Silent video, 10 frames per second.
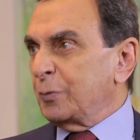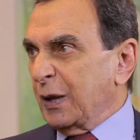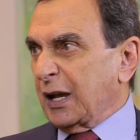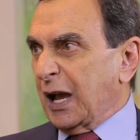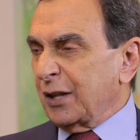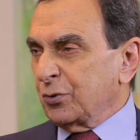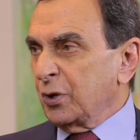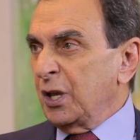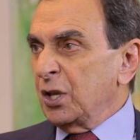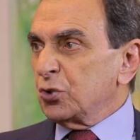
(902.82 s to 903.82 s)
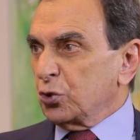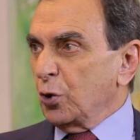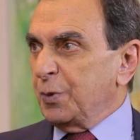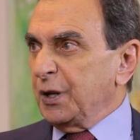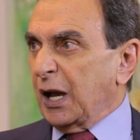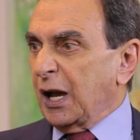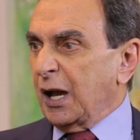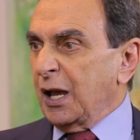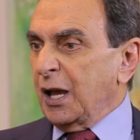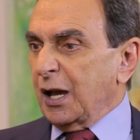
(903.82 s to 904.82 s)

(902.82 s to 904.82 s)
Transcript: no mercado sobre a,